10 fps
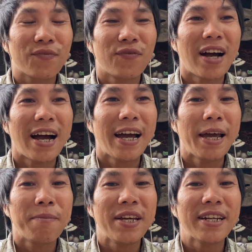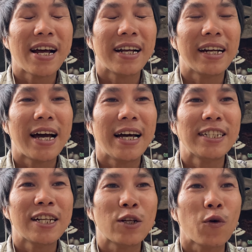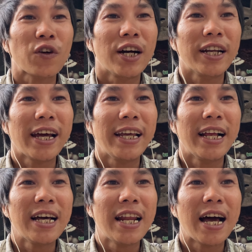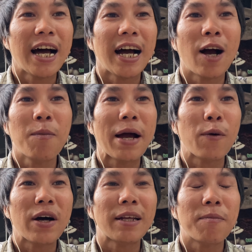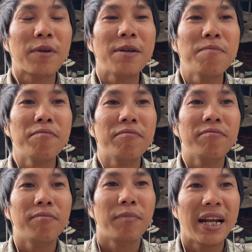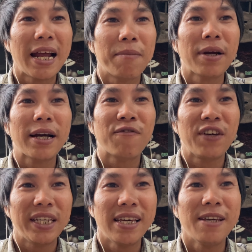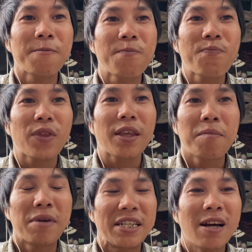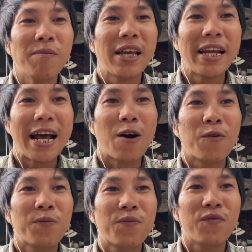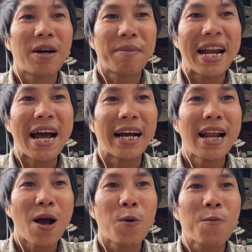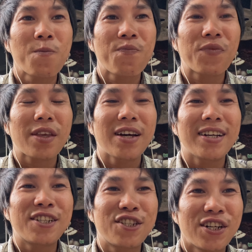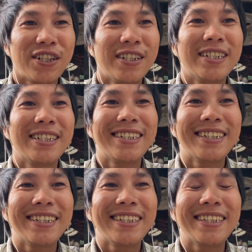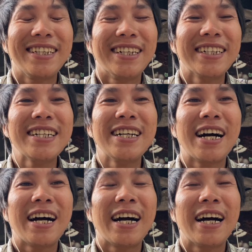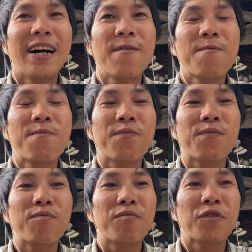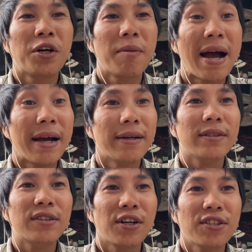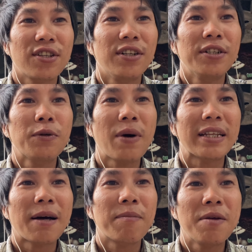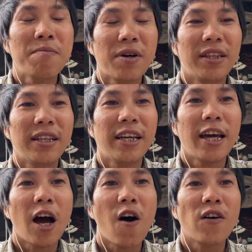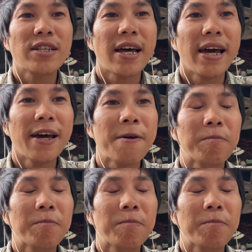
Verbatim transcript: Và em biết rằng là trên cuộc đời này á, là không ai quan tâm đến mình làm việc gì mình sống thế nào và mình đang ở đâu trừ những uh, người bạn thật sự quan tâm đến mình thì họ sẽ